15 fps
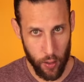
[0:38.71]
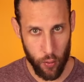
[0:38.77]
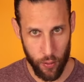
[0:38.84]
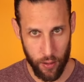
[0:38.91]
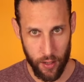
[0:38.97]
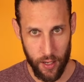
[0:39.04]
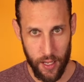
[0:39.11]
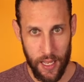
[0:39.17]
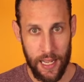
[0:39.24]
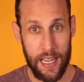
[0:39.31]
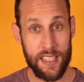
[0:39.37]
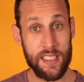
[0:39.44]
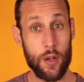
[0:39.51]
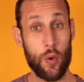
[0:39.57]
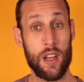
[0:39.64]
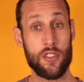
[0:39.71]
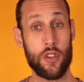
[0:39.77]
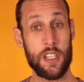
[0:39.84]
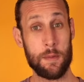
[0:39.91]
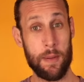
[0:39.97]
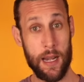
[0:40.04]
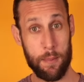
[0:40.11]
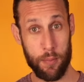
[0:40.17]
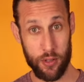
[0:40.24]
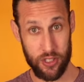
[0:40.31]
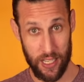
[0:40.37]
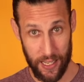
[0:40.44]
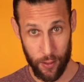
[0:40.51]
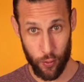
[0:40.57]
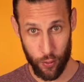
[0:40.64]
aún, las regulaciones para
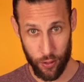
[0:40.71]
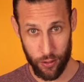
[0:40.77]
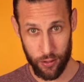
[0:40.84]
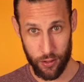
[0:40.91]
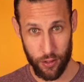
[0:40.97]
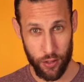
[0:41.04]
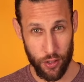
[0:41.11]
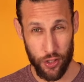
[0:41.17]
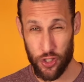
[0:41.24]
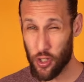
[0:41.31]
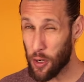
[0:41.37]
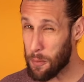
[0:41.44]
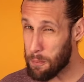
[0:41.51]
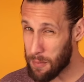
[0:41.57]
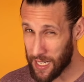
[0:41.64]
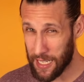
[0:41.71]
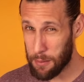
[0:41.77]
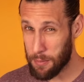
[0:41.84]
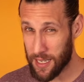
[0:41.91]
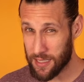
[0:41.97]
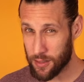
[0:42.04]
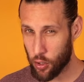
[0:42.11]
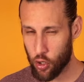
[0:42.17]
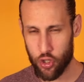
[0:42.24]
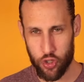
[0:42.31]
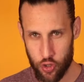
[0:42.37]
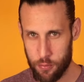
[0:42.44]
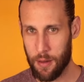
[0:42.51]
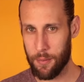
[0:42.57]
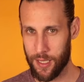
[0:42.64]
poseer uno son mínimas o
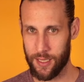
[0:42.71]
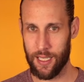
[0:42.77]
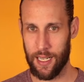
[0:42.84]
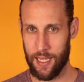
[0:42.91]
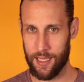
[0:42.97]
sumamente